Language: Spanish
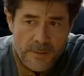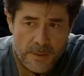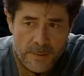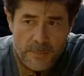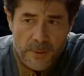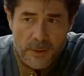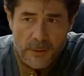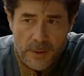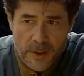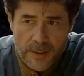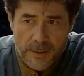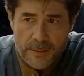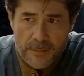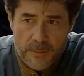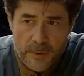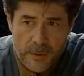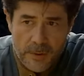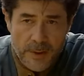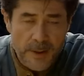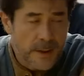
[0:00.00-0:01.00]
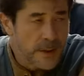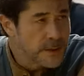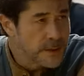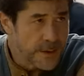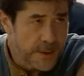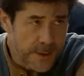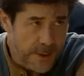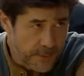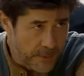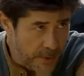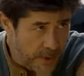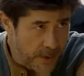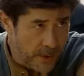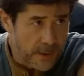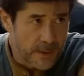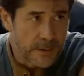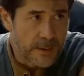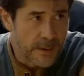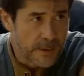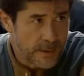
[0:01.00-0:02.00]
Sí, pero la de Mónica sigue
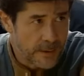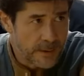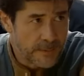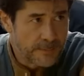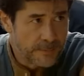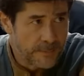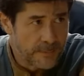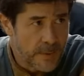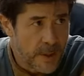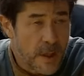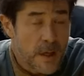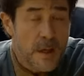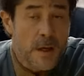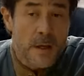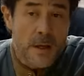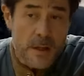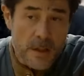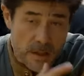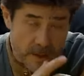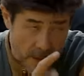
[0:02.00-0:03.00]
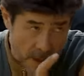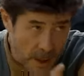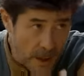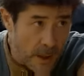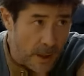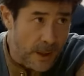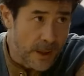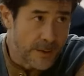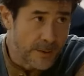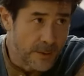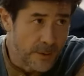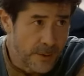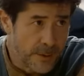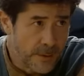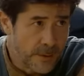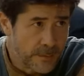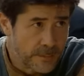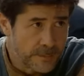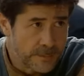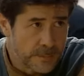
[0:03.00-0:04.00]
abierta y sangrando,
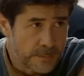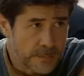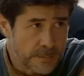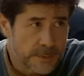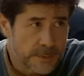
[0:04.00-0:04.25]
¿eh?